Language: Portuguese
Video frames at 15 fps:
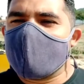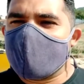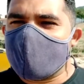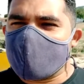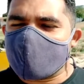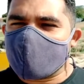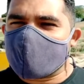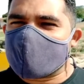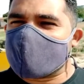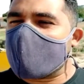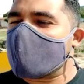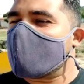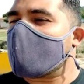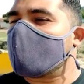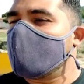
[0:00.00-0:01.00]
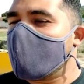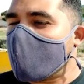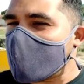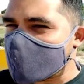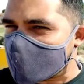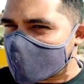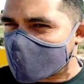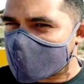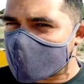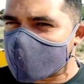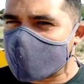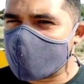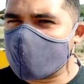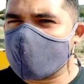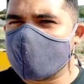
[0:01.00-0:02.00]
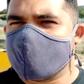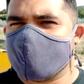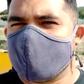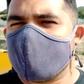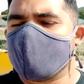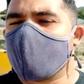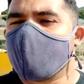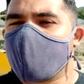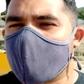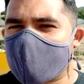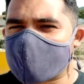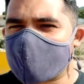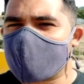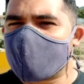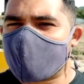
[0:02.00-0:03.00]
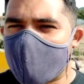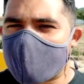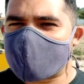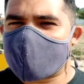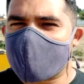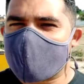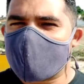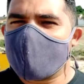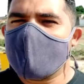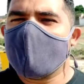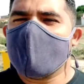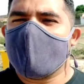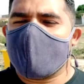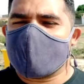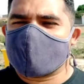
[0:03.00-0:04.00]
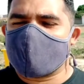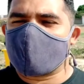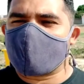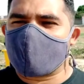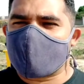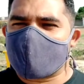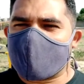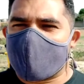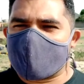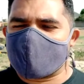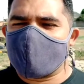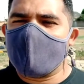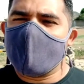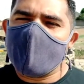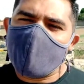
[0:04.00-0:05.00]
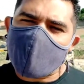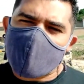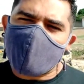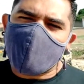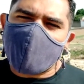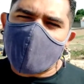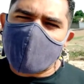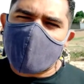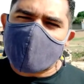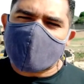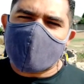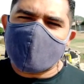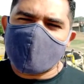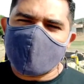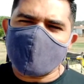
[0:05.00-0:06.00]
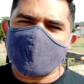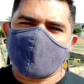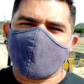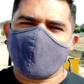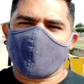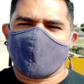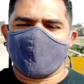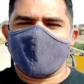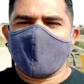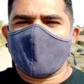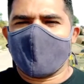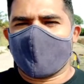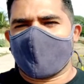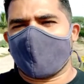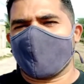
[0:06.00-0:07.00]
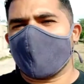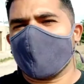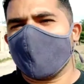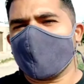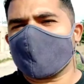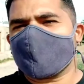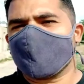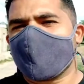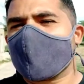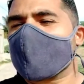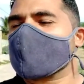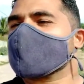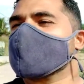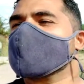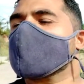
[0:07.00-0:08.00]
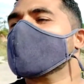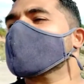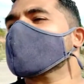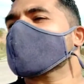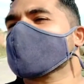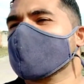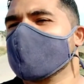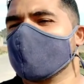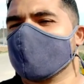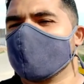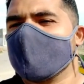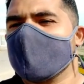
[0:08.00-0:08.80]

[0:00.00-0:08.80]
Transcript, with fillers: Isso segue há meses. A população pede aí às autoridades. O que foram atendidos foram cavaletes para sinalização.